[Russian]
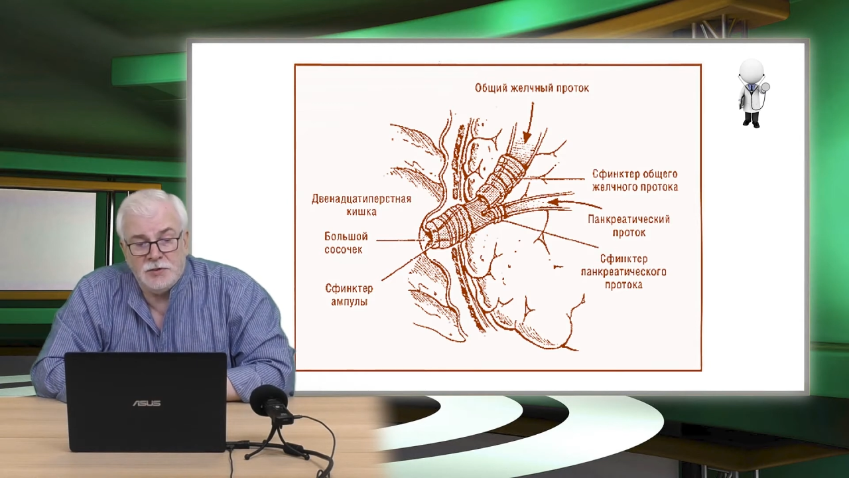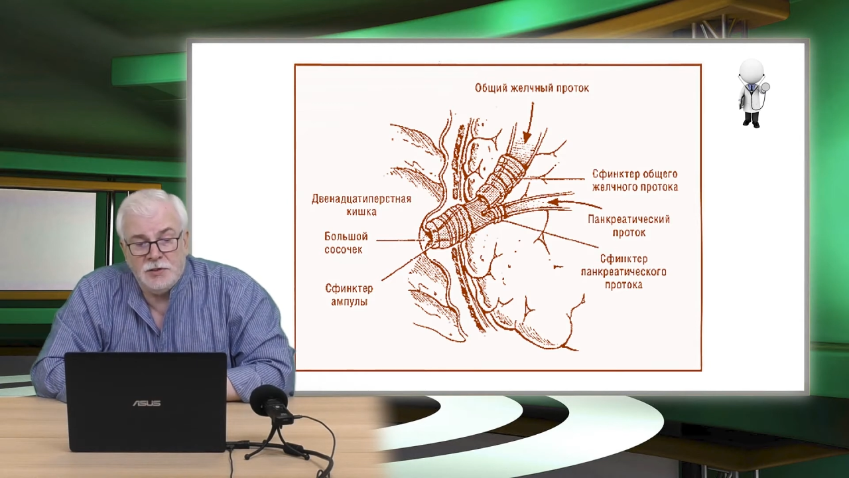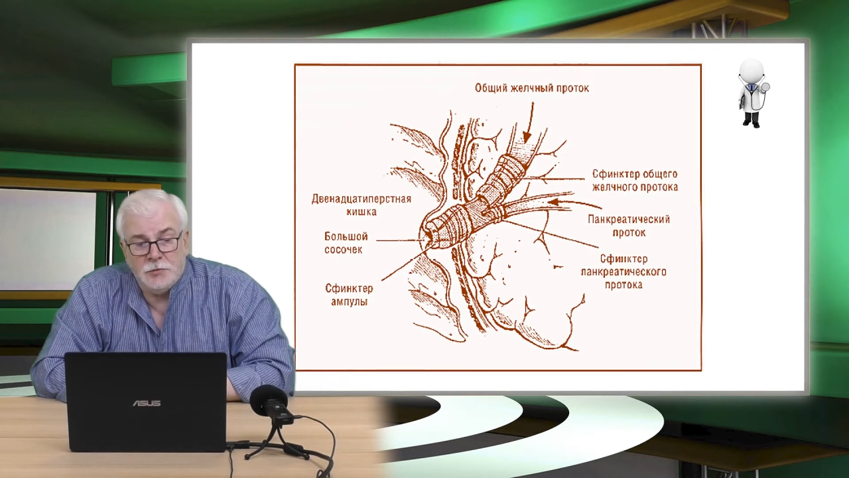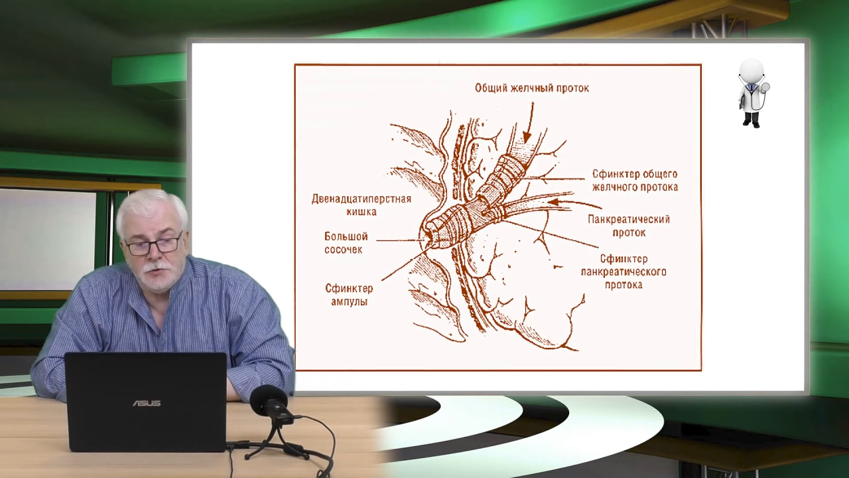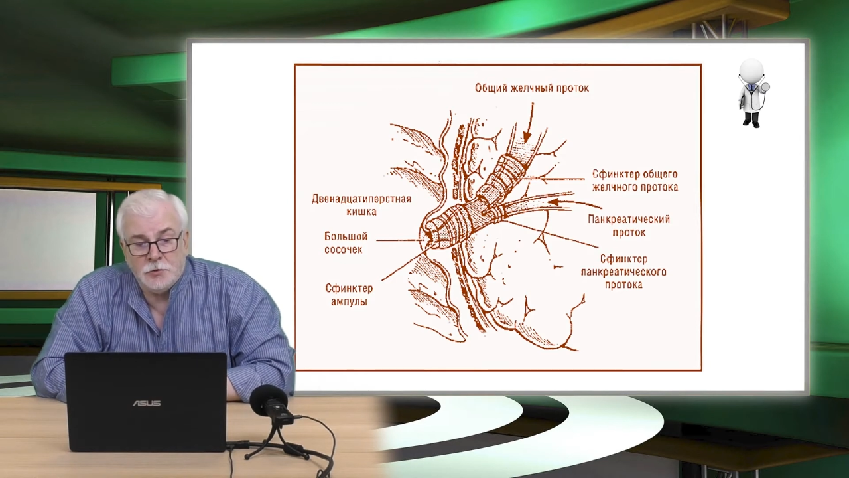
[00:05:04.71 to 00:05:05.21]
И
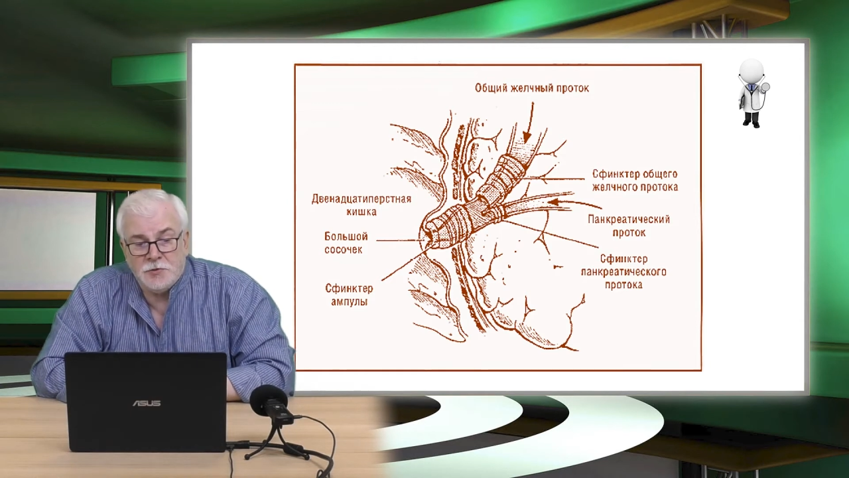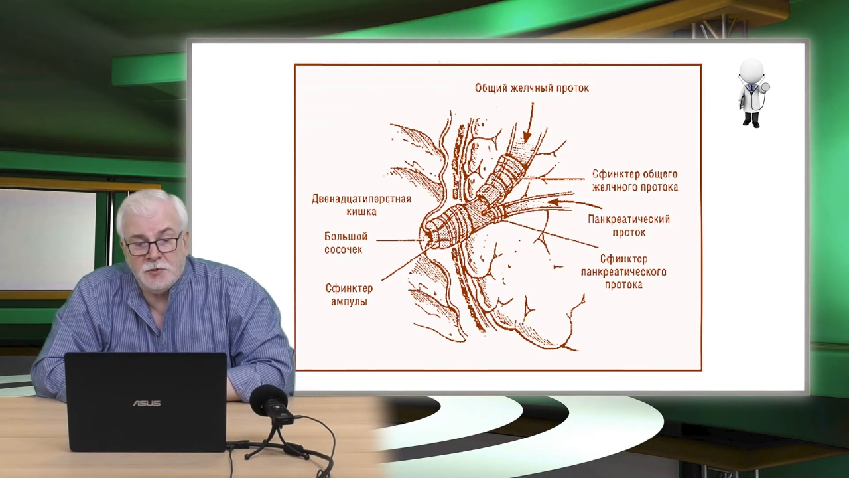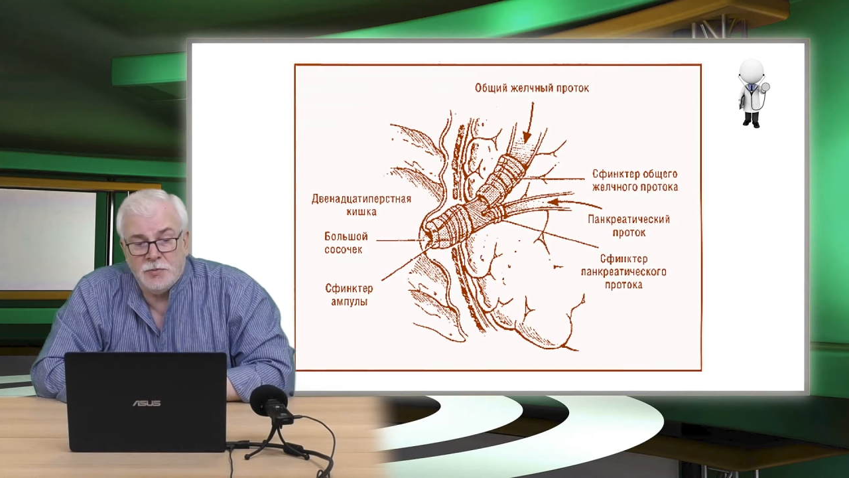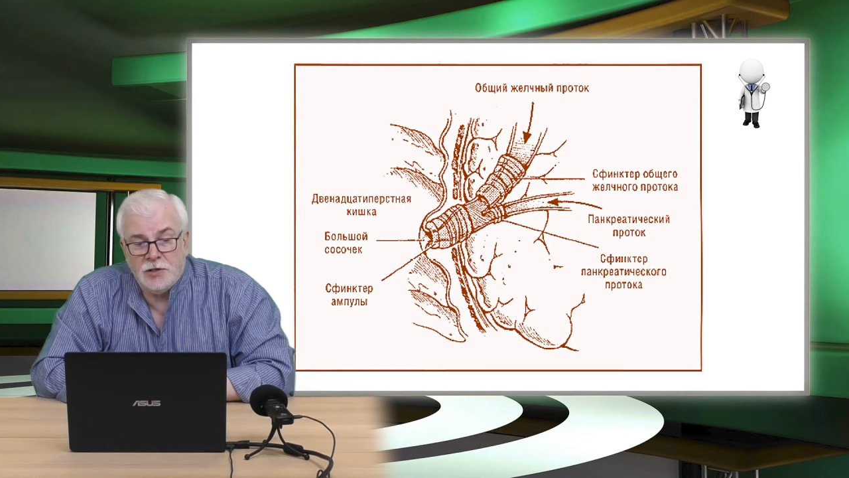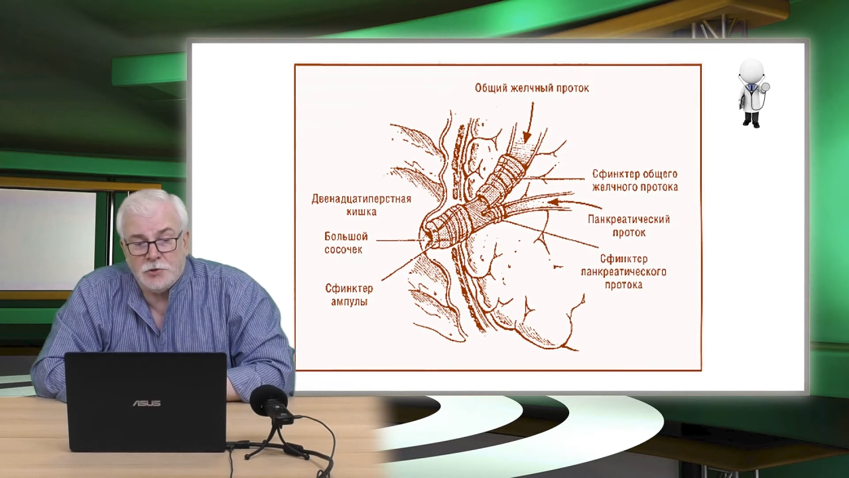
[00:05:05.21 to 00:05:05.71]
вот,
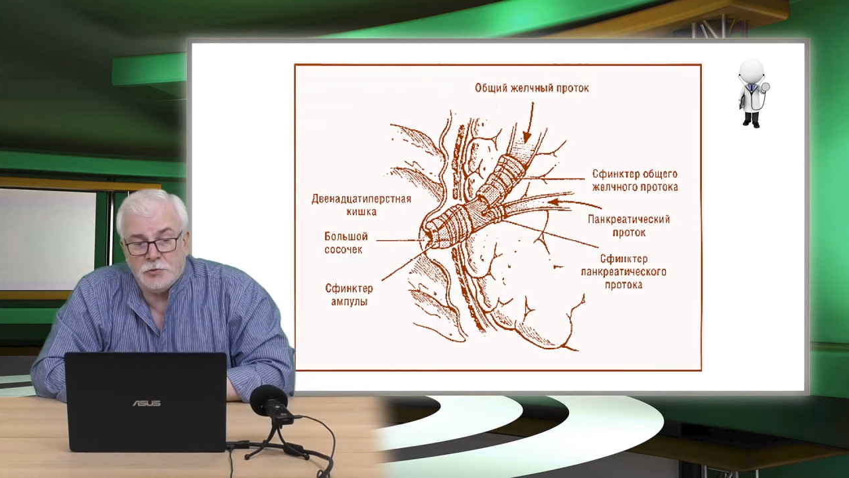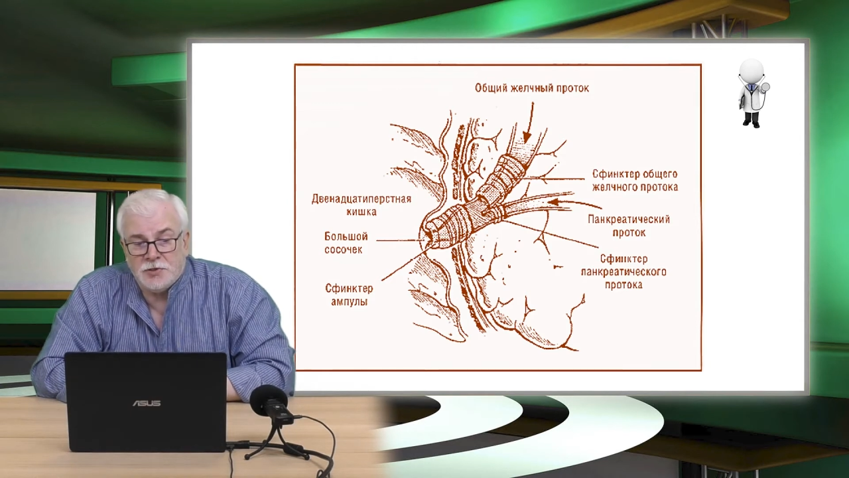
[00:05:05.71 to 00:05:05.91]
собственно, большой